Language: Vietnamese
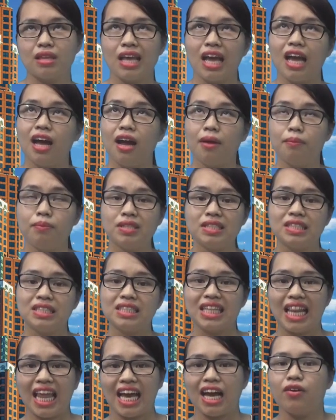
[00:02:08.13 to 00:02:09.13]
à, mình
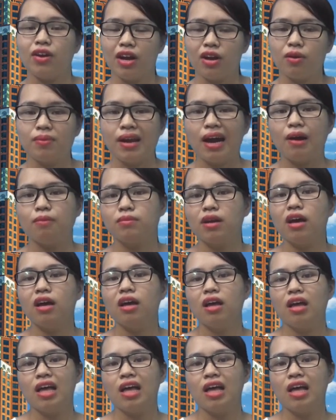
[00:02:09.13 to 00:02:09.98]
là cao đẳng cộng đồng đó